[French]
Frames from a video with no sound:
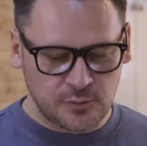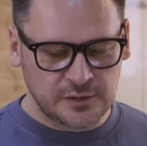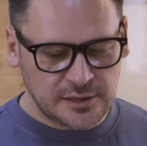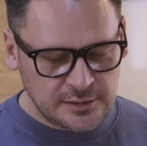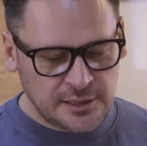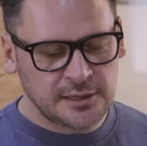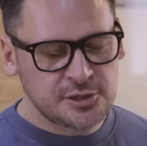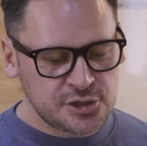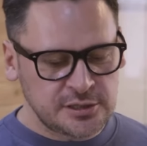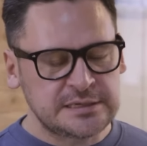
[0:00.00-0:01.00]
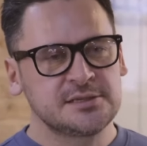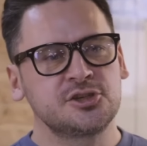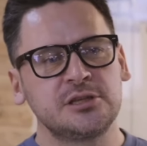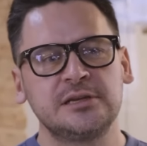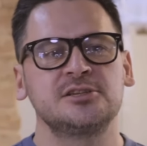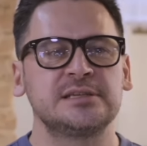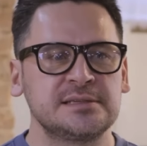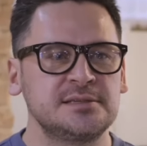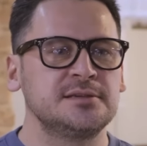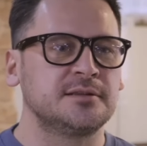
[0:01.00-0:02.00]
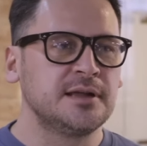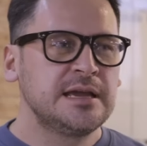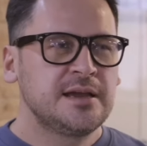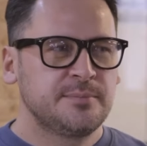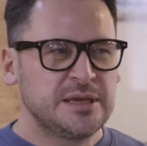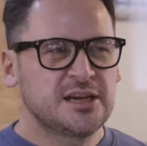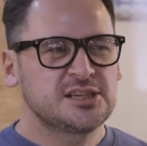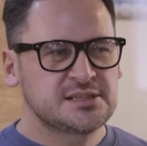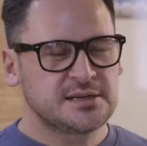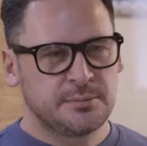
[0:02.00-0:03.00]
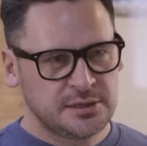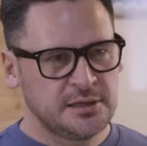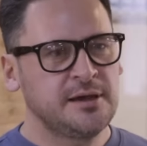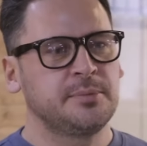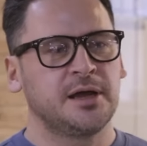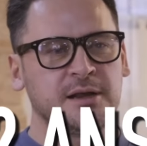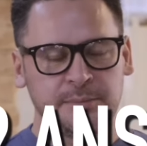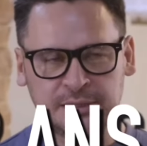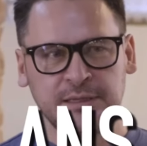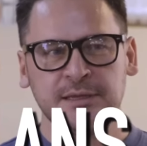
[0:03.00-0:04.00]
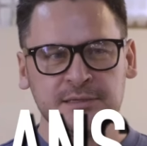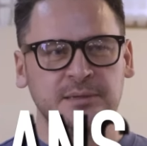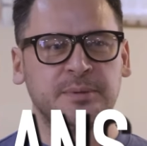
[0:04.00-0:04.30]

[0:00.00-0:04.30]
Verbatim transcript: qui venaient me donner des conseils alors que j'avais deux ans de